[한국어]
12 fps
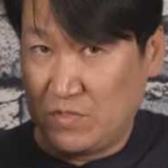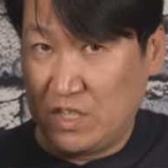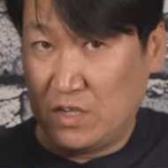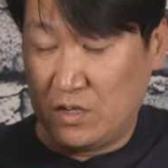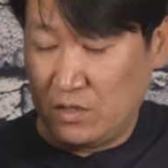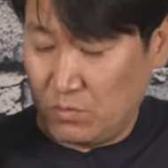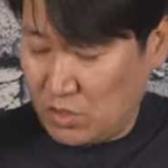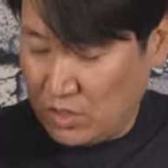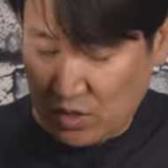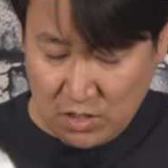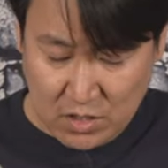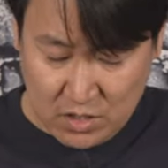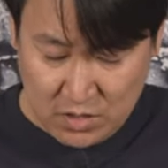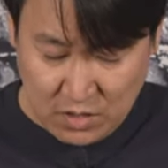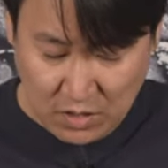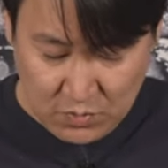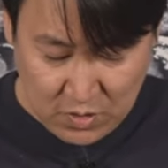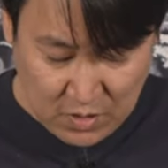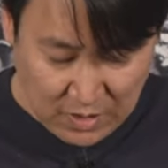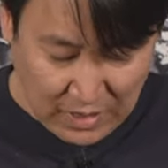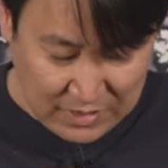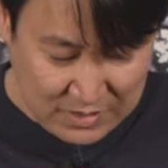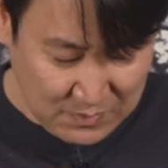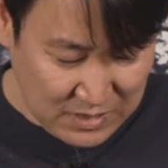이거는 뭐 읽을 일은 없을 것
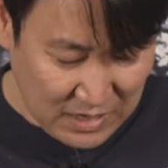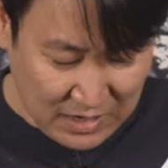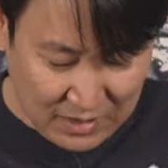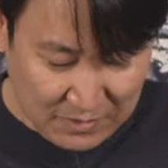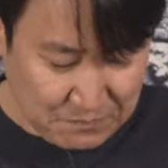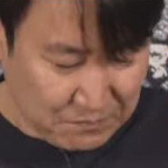같습니다.